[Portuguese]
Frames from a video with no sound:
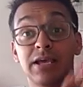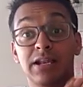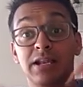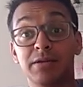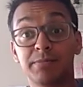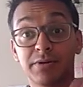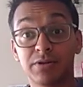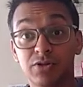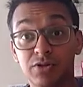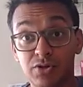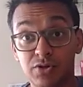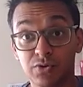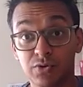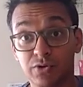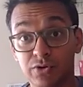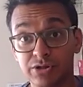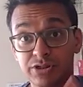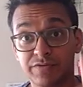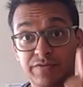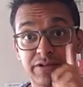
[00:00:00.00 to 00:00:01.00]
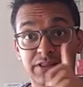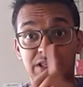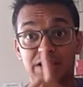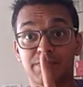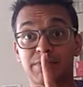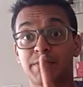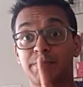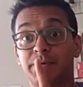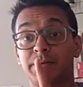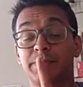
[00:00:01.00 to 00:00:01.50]
E lembrando que hoje vai ter
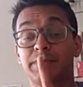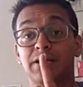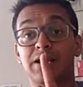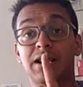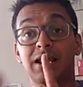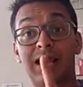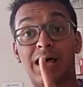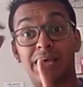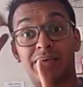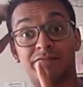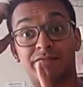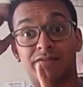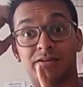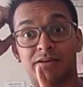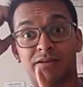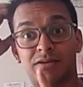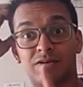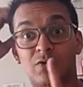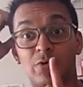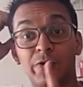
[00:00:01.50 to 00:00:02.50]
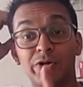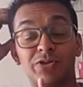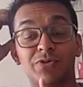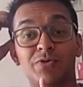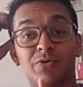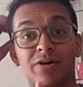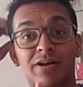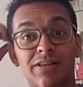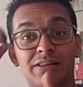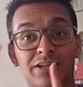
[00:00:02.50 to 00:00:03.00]
minha primeira live, 8
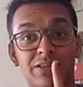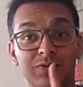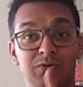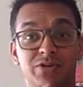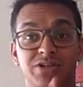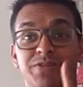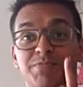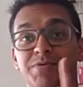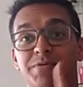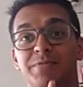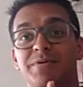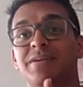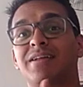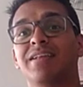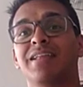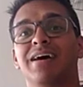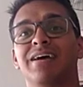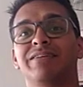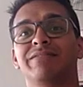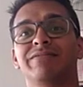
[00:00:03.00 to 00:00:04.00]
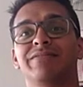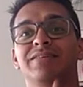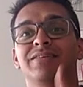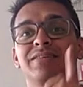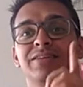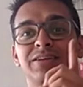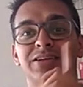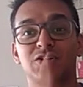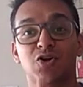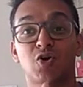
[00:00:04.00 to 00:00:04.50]
horas da noite, a primeira live,
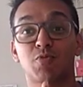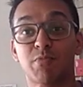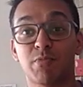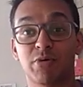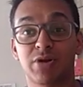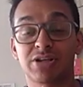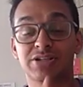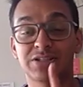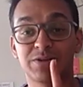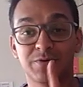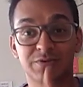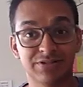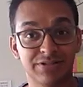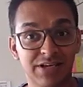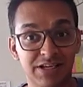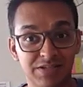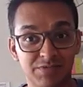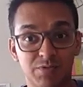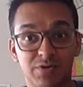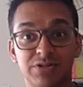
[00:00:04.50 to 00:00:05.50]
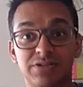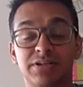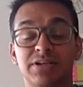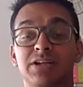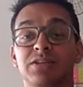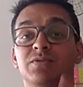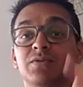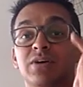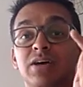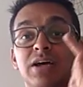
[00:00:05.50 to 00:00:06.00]
em comemoração aos 10 mil
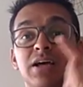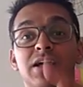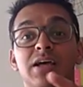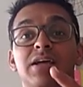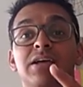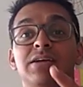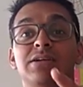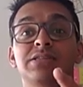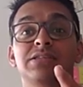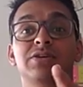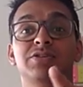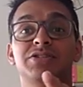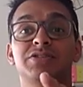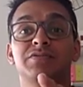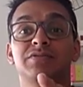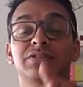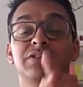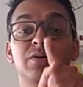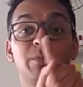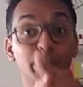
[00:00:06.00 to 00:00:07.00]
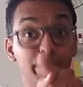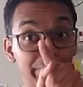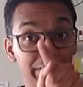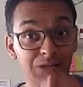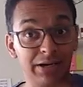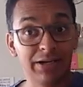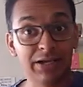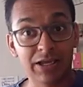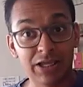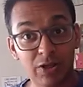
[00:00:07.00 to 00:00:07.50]
inscritos. Então se não
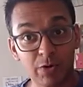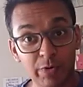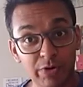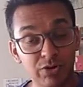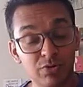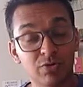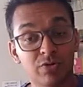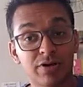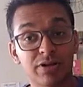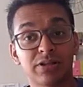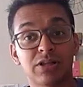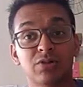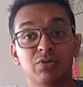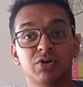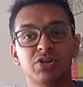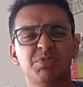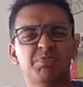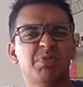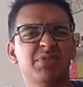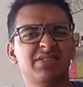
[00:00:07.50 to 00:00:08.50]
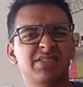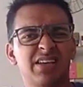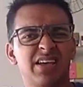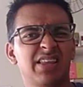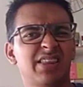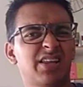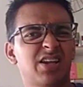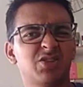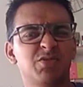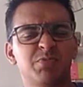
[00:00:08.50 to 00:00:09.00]
perca que 8 horas da noite, pode ser que
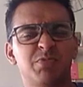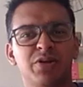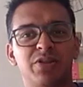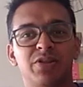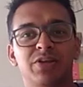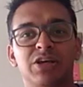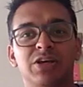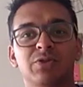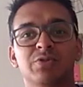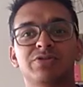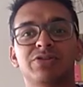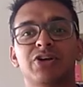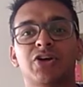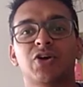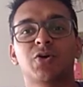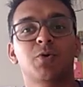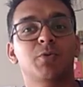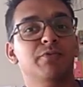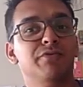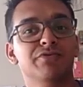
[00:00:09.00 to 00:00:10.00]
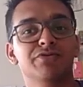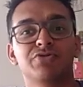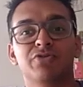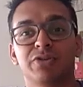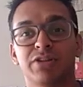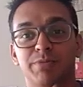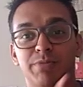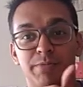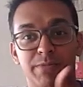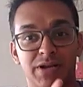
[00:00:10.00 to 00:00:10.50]
atrase um pouquinho, que eu não sei como
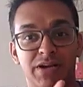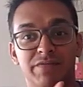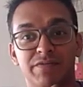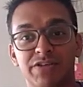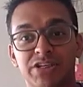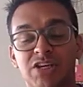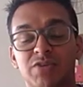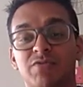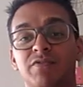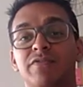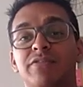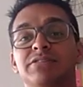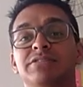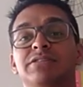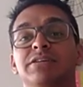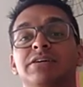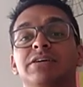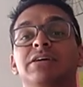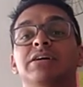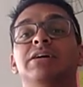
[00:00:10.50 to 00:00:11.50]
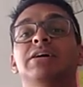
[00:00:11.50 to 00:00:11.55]
funciona, é a primeira vez que eu vou fazer.